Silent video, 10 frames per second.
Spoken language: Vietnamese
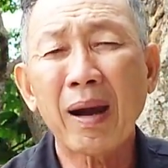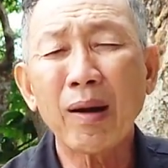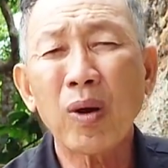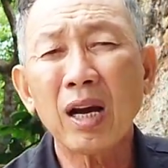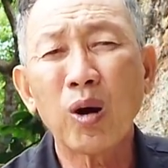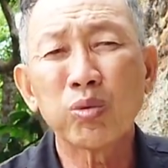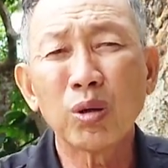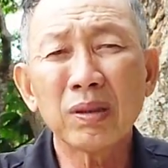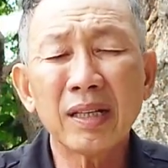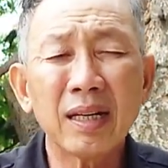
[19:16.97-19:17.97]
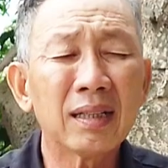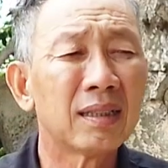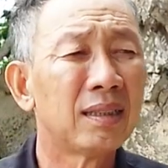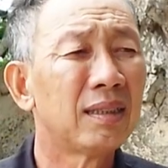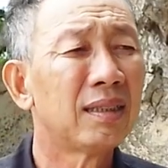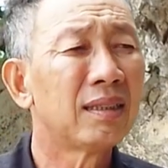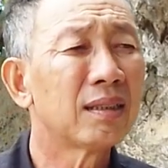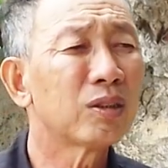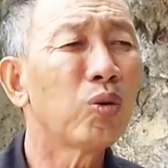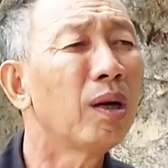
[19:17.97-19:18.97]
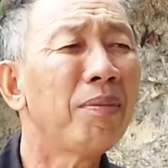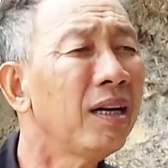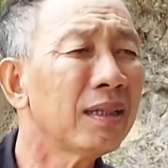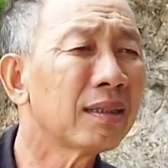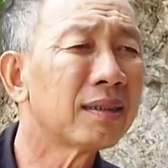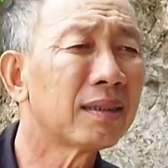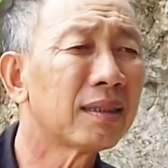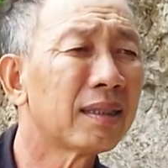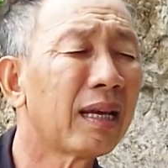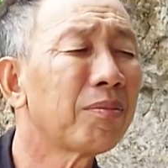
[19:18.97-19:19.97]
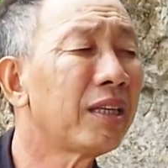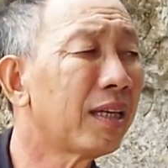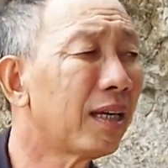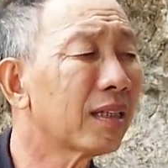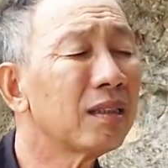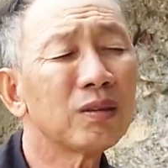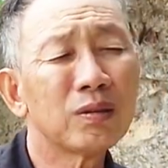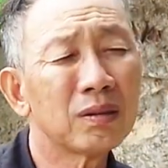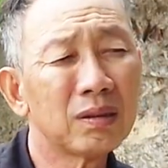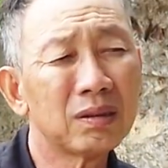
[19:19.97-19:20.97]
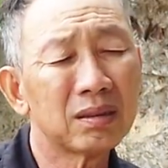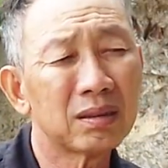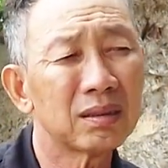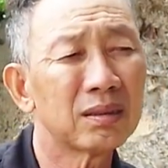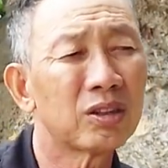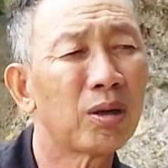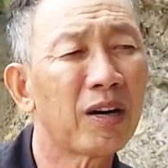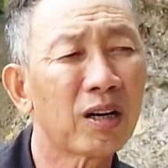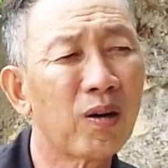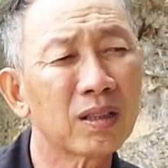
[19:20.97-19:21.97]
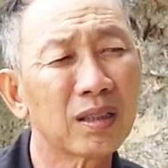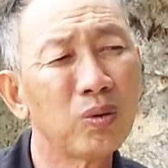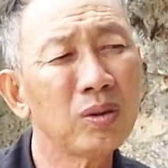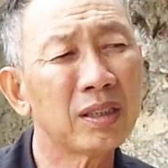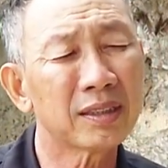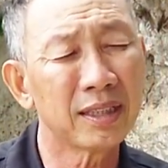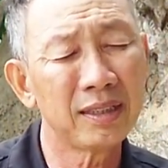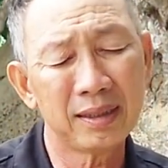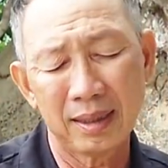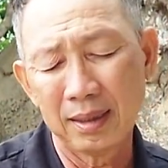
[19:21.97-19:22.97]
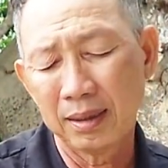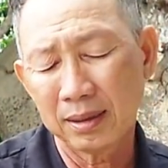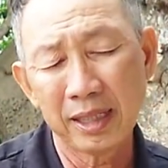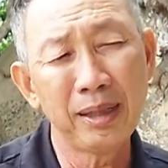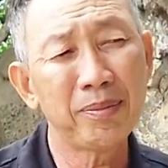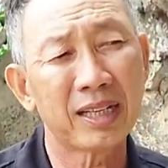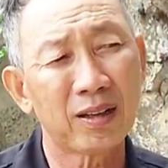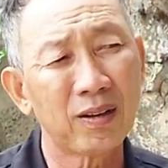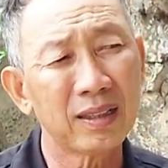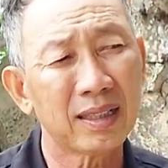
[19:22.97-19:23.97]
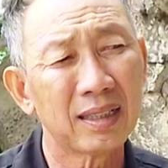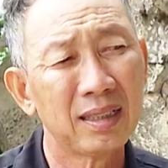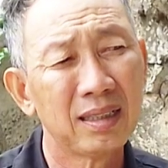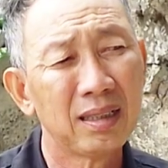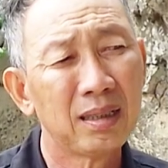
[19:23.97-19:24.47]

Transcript: mấy bả quản hồn dụng hết trơn tôi lượm hết đem về đợt đó tôi cho bà con ta uống và chị nè tim nè có nè